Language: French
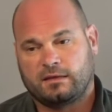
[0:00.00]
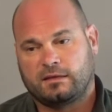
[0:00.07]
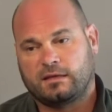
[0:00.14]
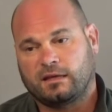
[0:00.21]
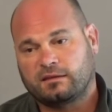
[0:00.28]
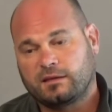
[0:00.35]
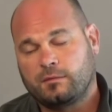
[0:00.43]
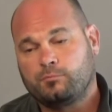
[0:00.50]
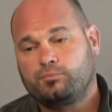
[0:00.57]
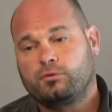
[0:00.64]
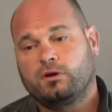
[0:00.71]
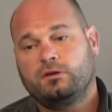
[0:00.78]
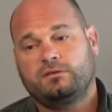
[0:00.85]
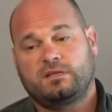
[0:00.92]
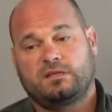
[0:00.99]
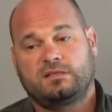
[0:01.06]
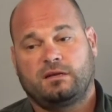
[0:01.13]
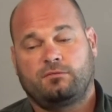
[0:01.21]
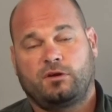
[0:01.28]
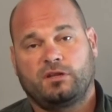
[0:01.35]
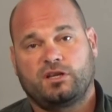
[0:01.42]
Quatrième point, c'est le
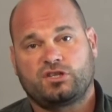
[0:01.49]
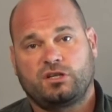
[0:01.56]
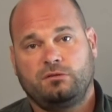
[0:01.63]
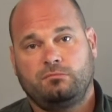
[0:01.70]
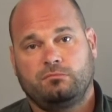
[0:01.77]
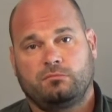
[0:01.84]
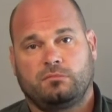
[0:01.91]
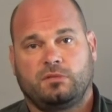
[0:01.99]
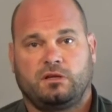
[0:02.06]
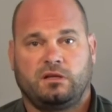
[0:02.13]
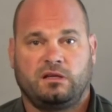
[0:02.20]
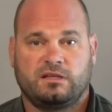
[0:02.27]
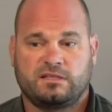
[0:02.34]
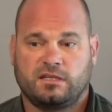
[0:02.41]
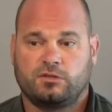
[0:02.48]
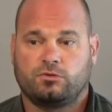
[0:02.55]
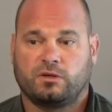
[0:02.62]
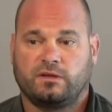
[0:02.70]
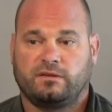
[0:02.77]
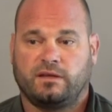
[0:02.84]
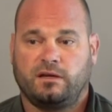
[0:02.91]
savoir nager. Il est
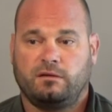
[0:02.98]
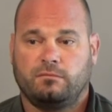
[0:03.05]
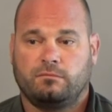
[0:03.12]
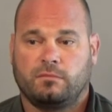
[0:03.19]
sécuritaire